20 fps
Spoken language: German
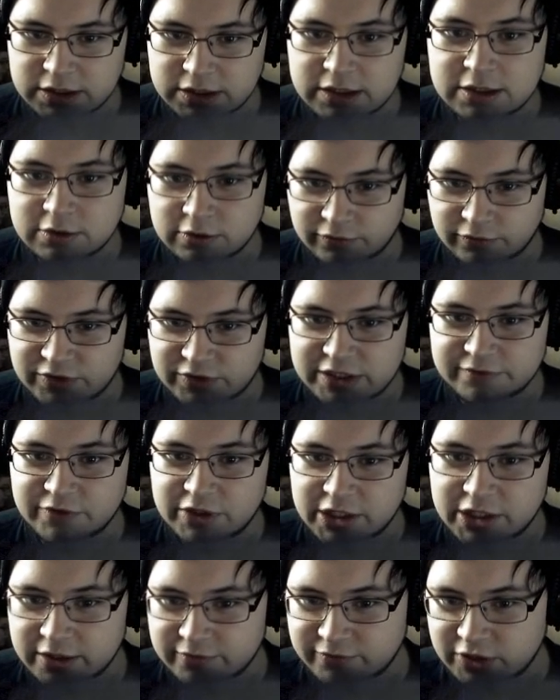Achso, wir, wir,
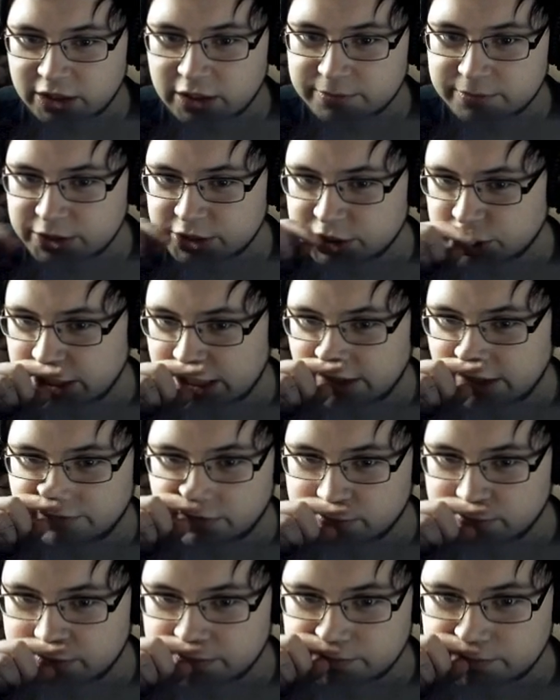ne wir nehmen die Stelle
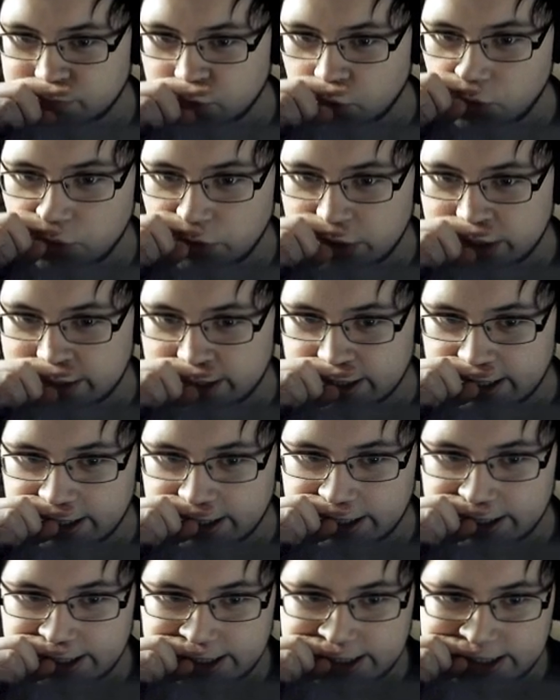von meinem Bruder
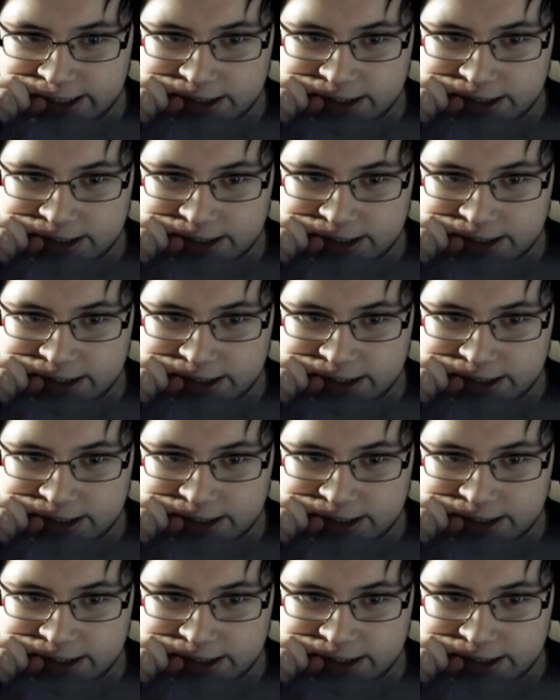ein.